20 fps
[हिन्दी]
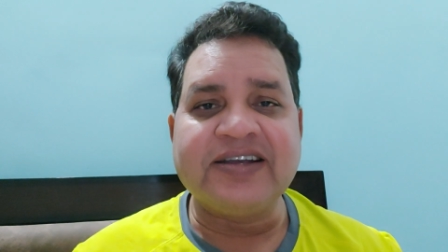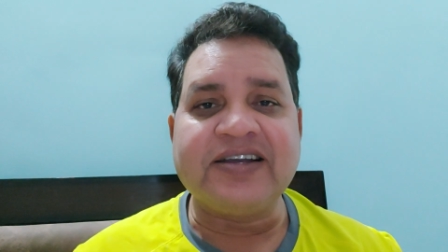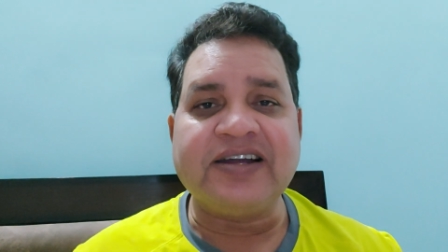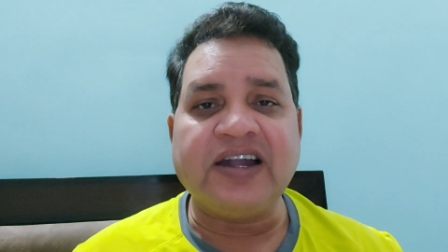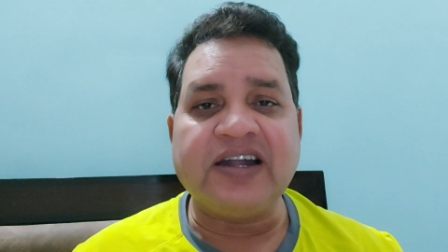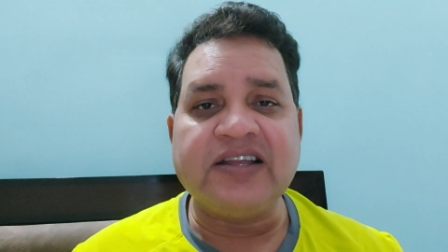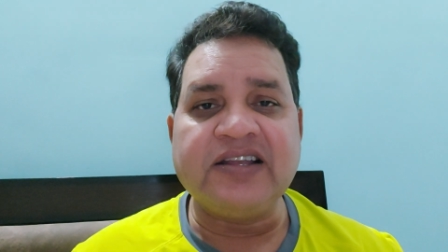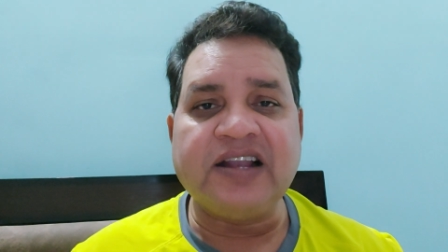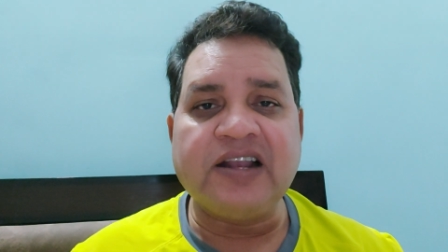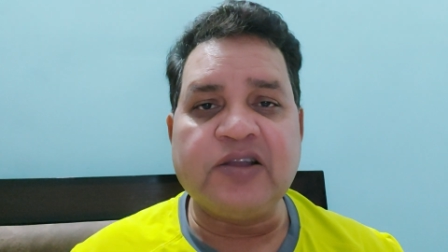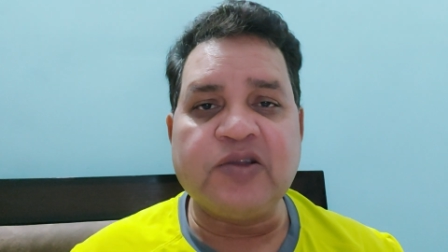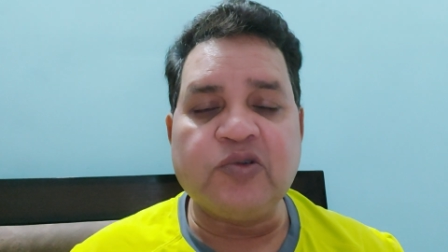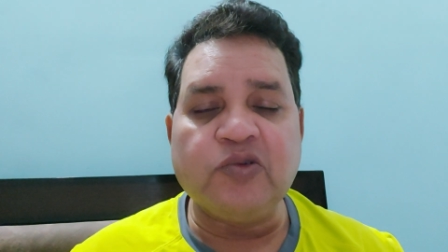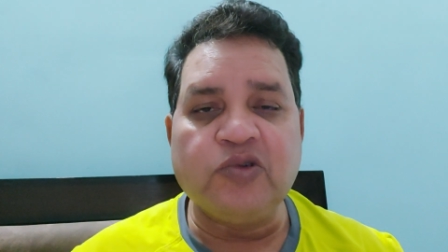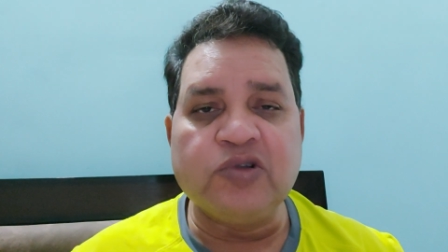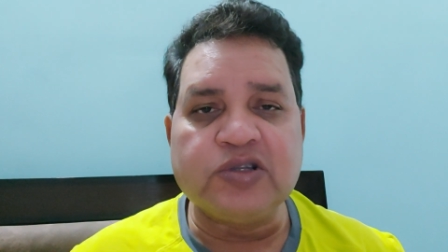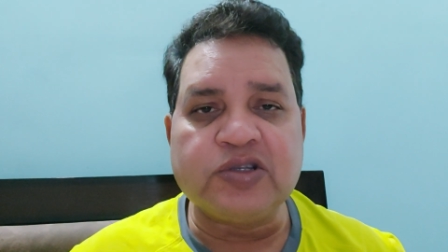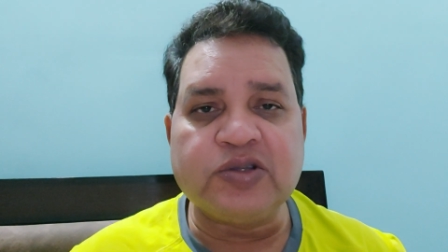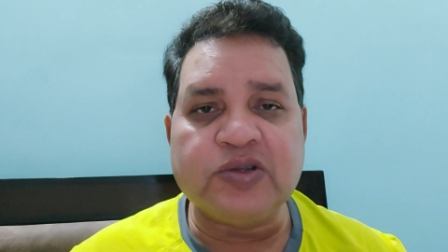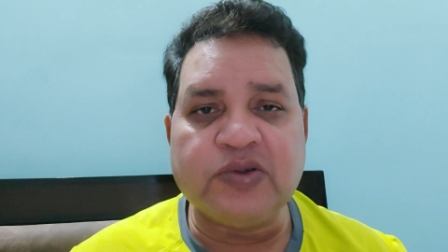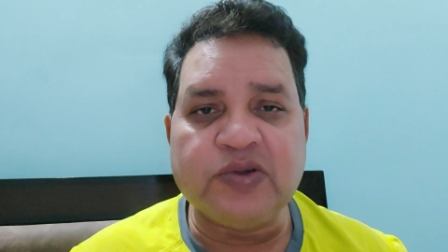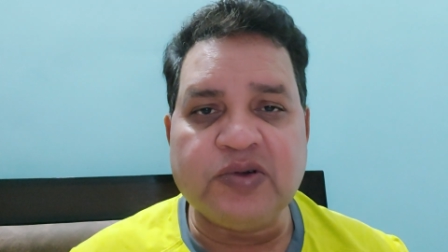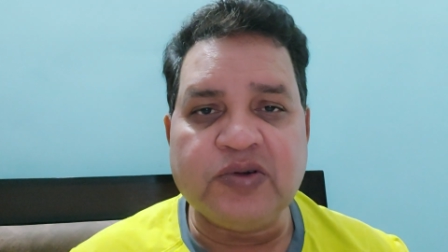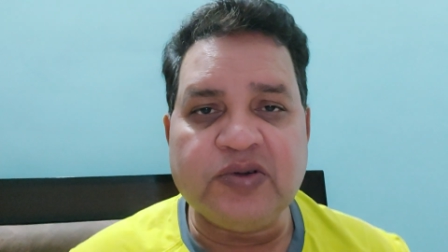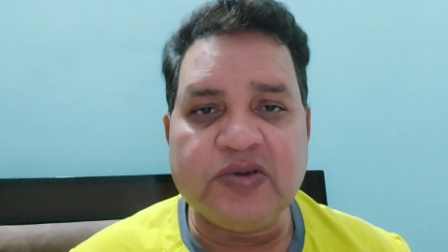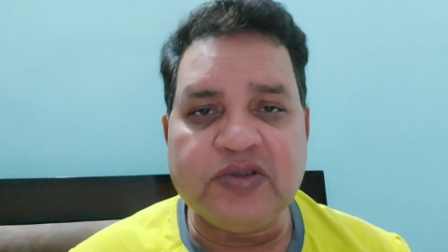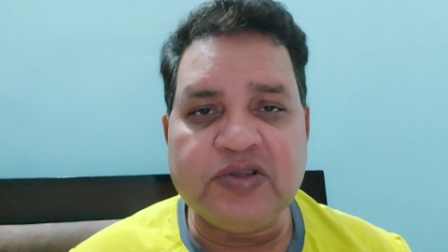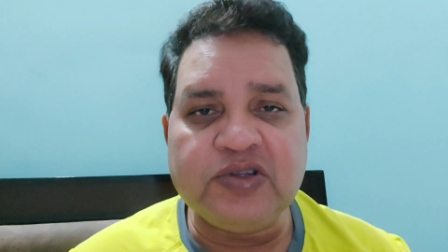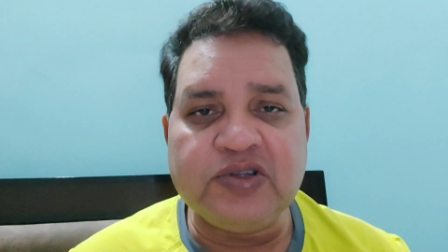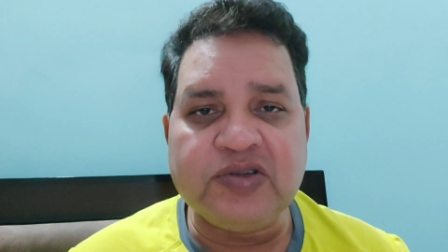कार्डिनल रूल्स
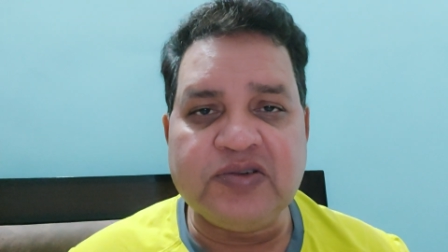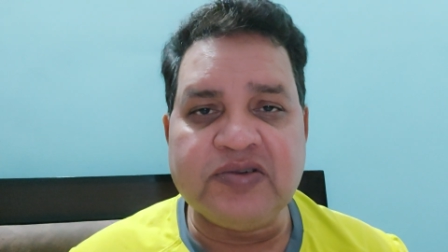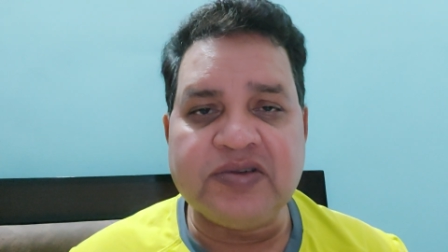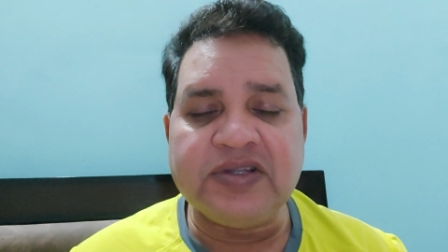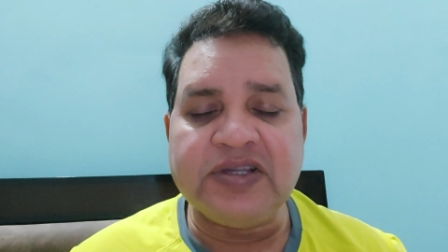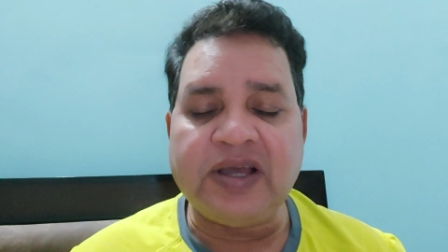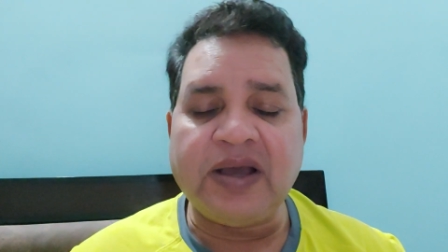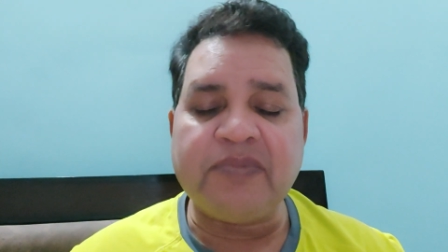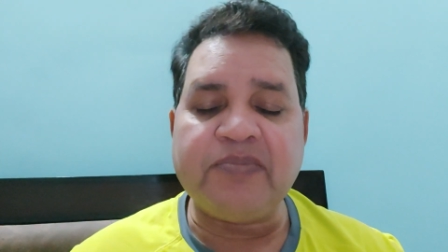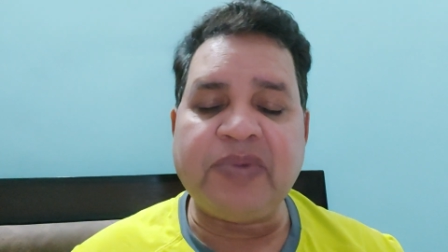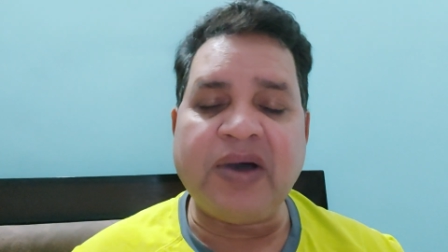हों या